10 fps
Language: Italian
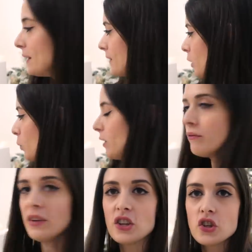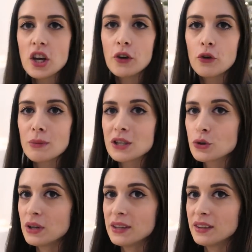mentre qui invece non ho
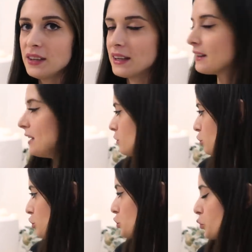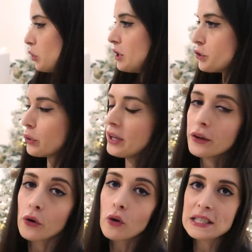messo niente di natalizio ci sono le
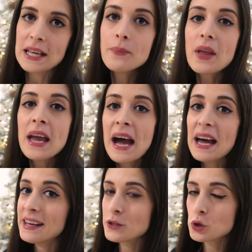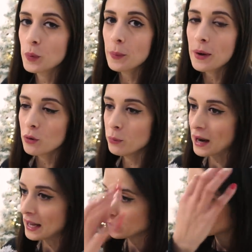solite cose adesso preparo il
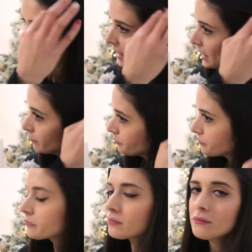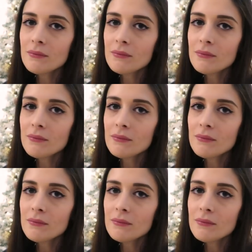pranzo perché